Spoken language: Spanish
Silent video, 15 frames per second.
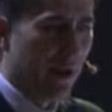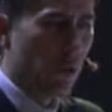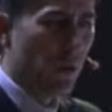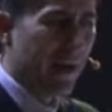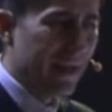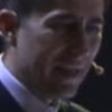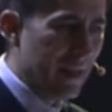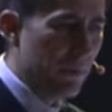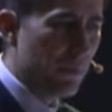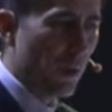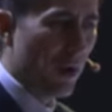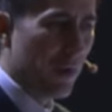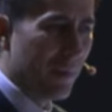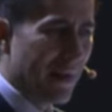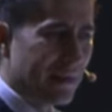un equipo
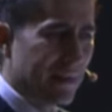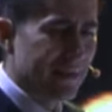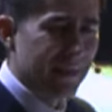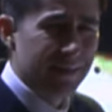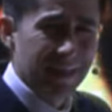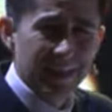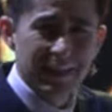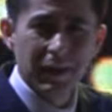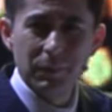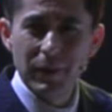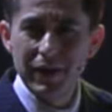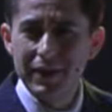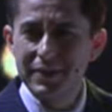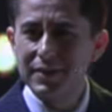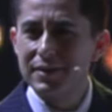en más de 60
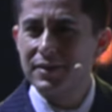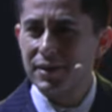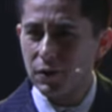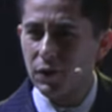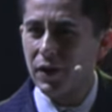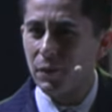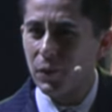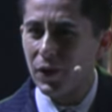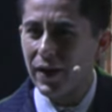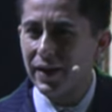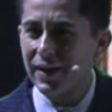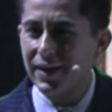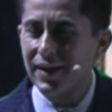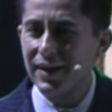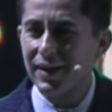países? Creo que por
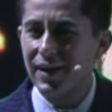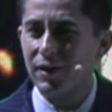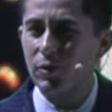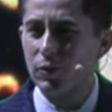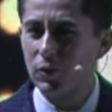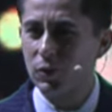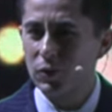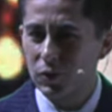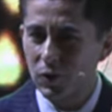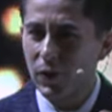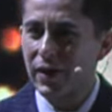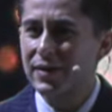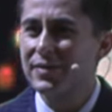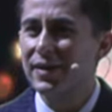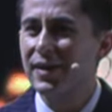ahí la
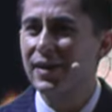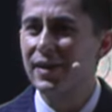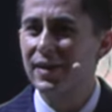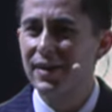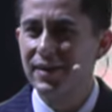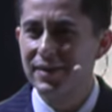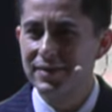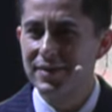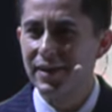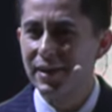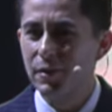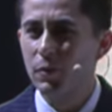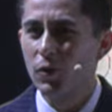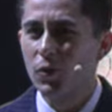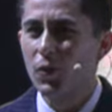conductora se, se
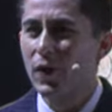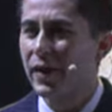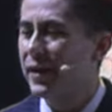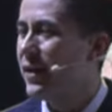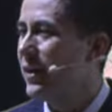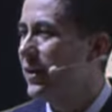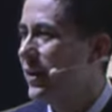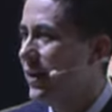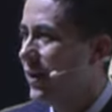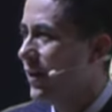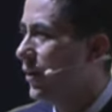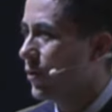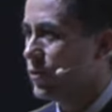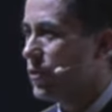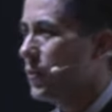equivocó ahí.
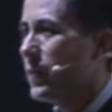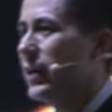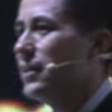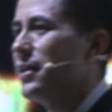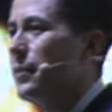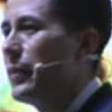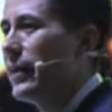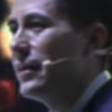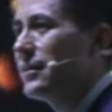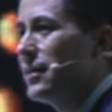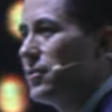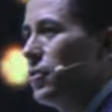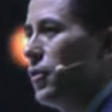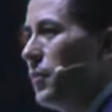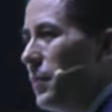No son 20 países,
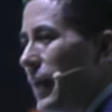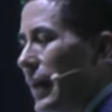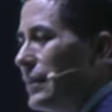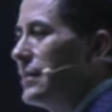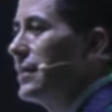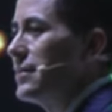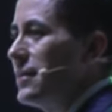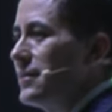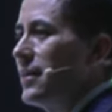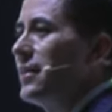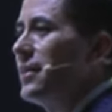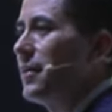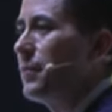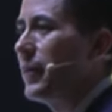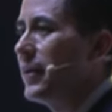son más de
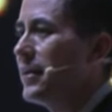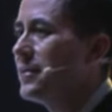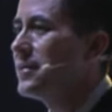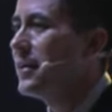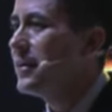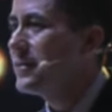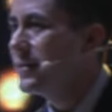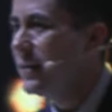60 países